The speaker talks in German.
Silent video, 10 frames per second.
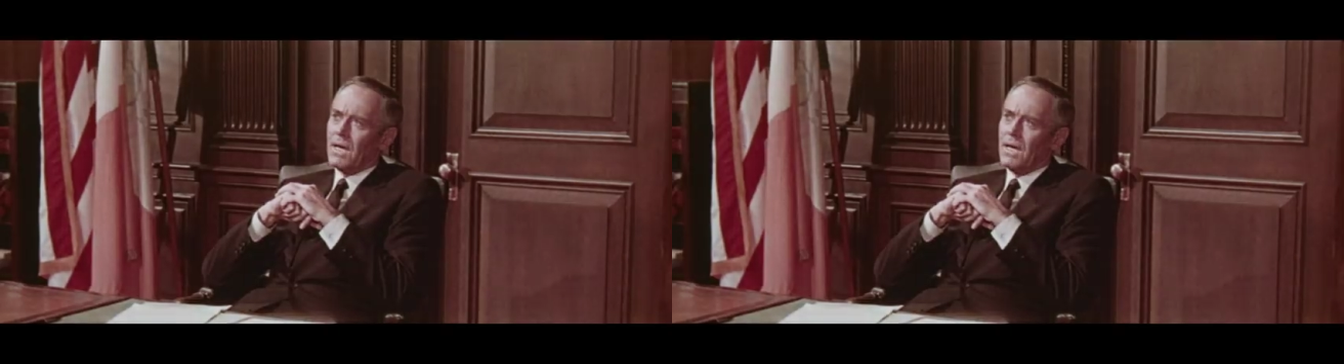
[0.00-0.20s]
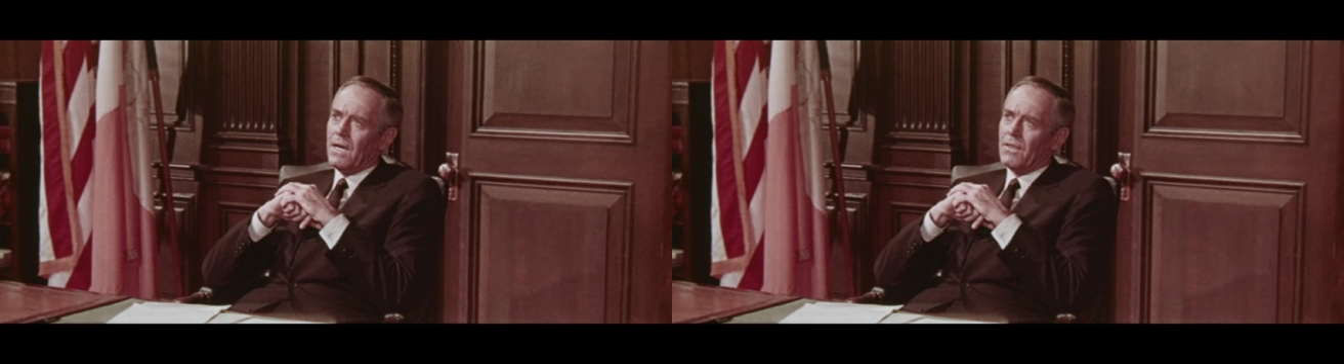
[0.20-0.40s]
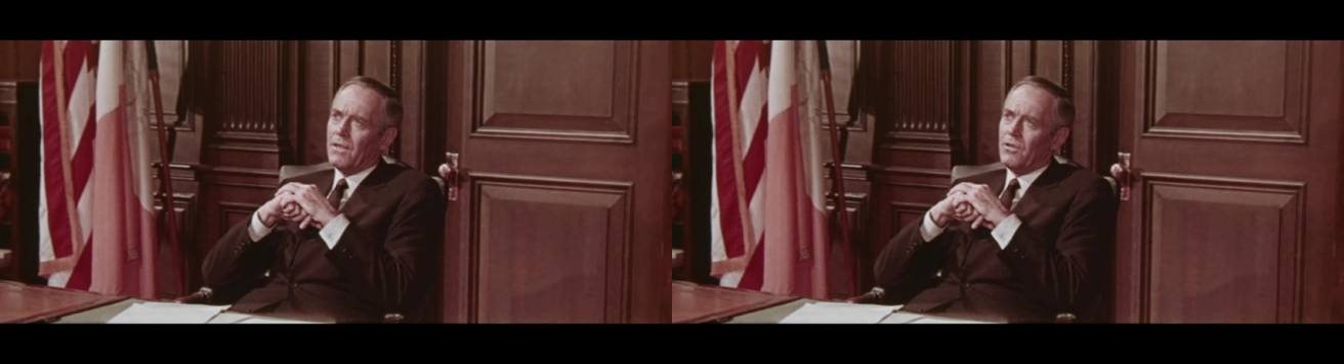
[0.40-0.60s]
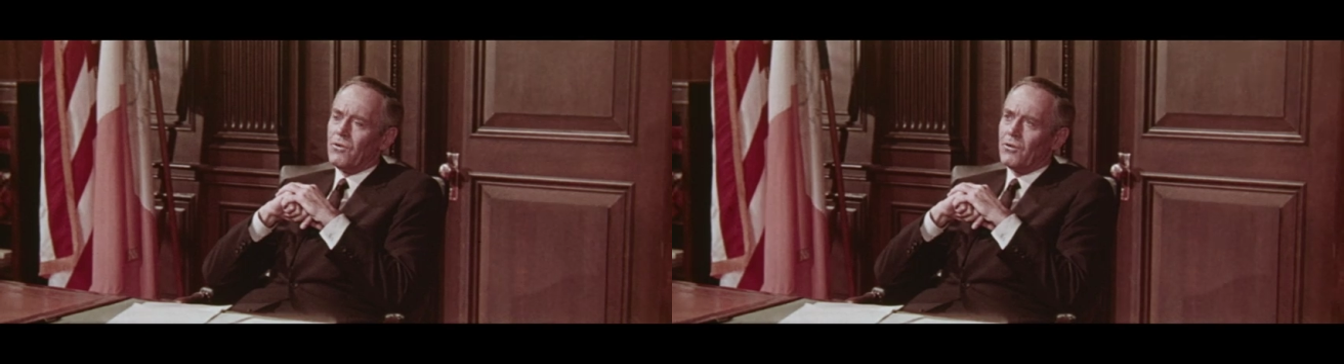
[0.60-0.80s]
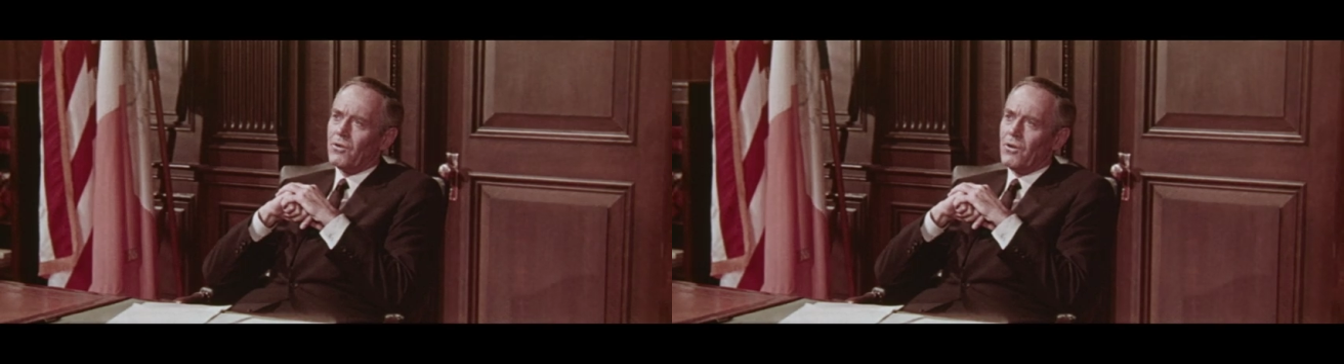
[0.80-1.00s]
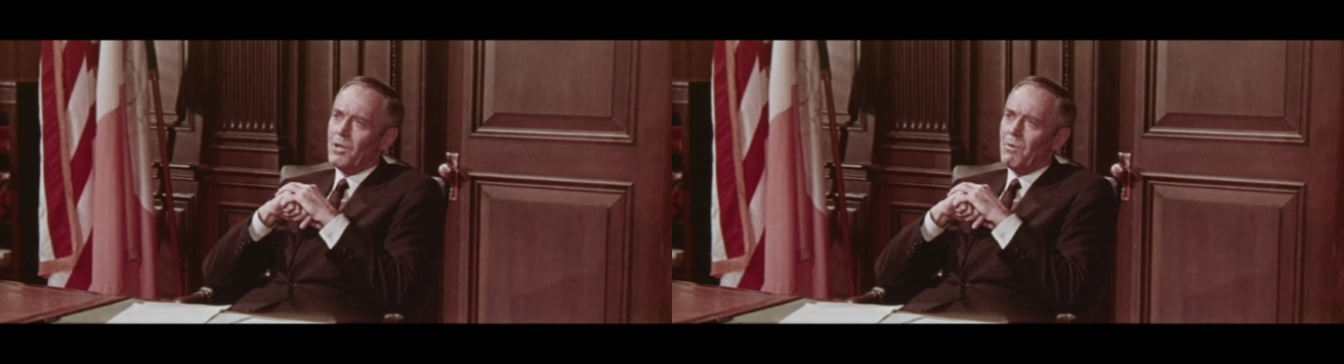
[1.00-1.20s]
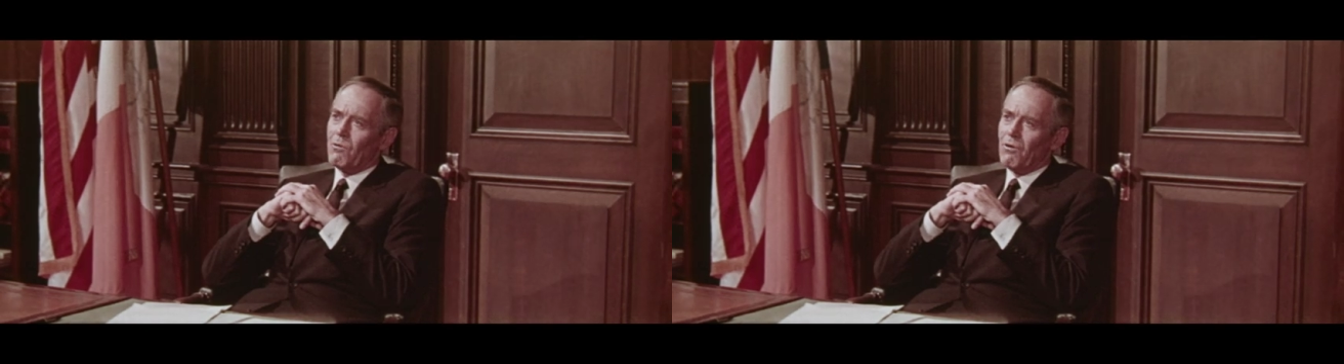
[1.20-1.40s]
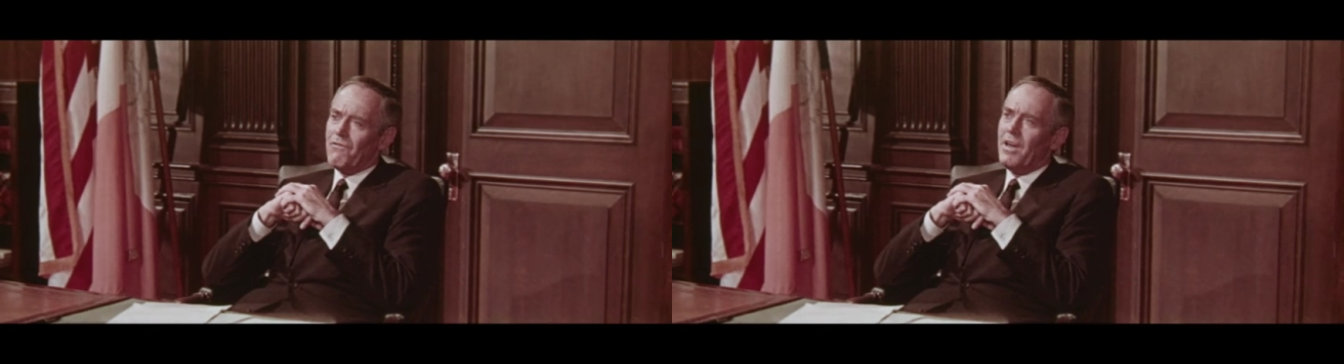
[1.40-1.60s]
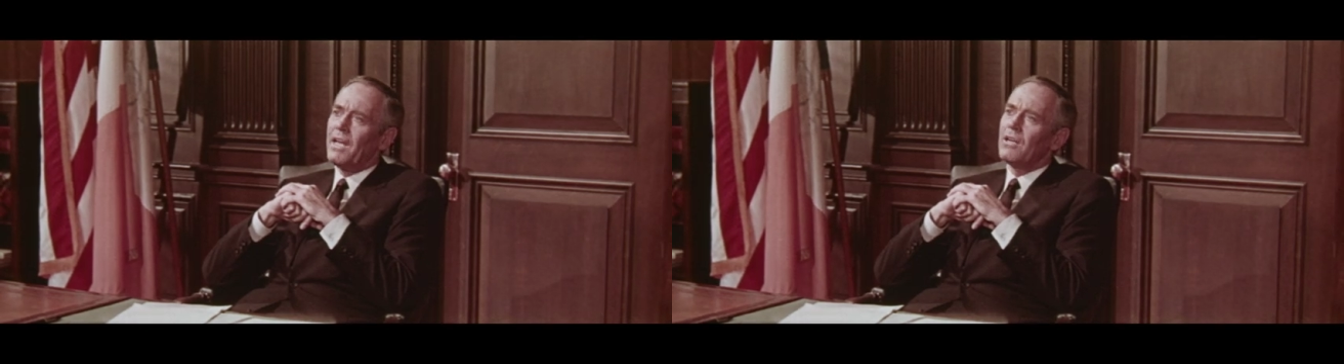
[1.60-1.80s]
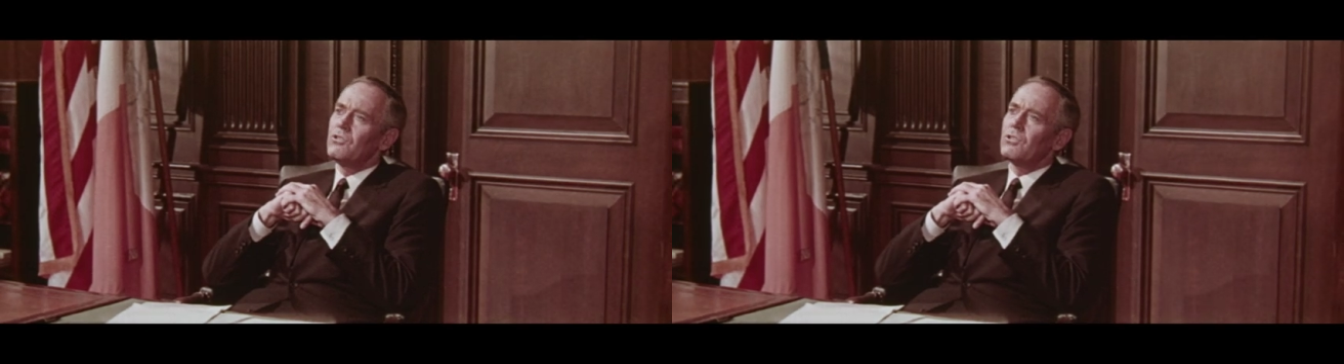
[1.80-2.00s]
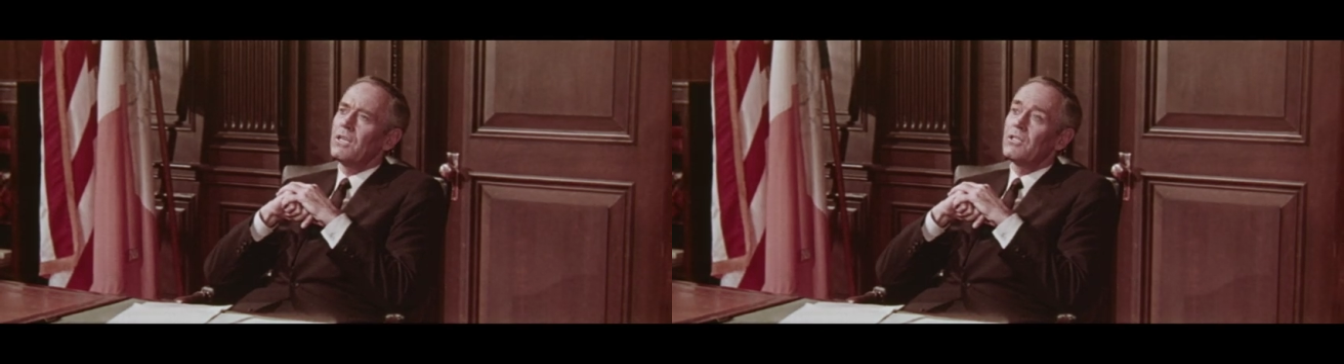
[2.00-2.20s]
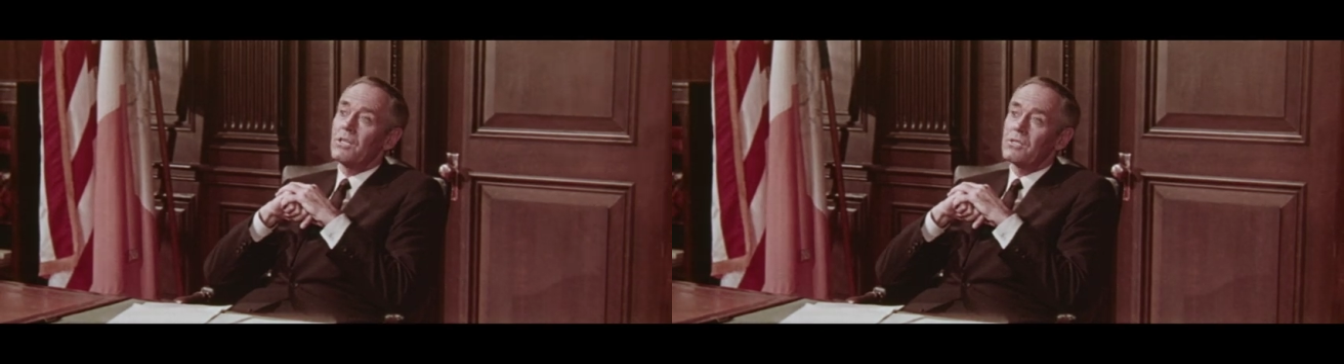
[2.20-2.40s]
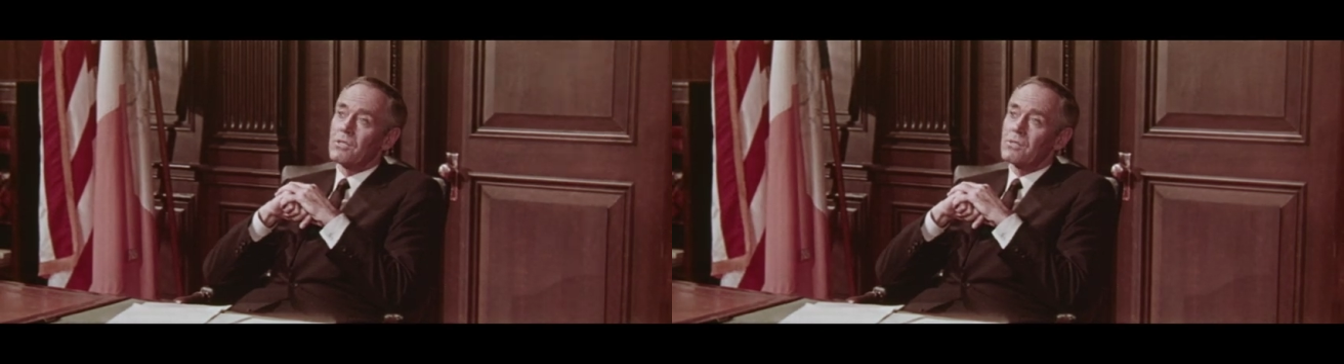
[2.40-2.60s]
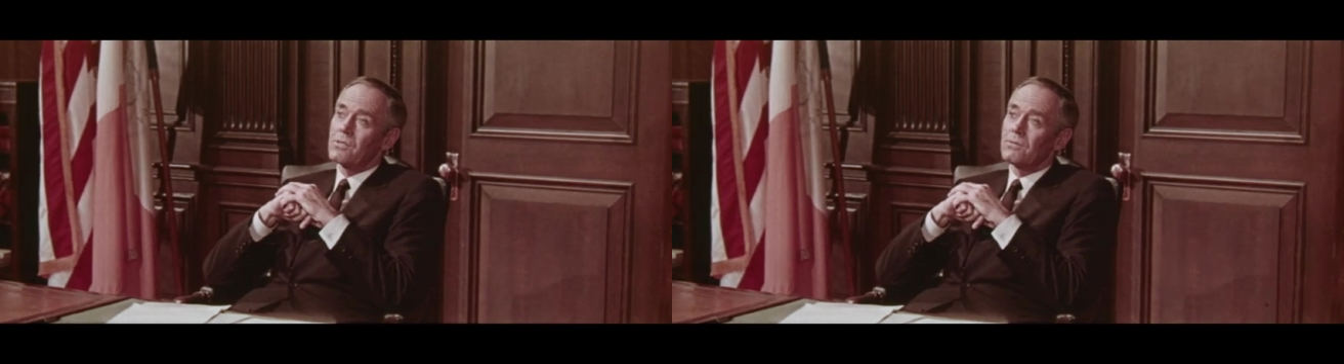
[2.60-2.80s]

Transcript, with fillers: Das hört sich an, als meinten Sie mehr Rache als Gerechtigkeit.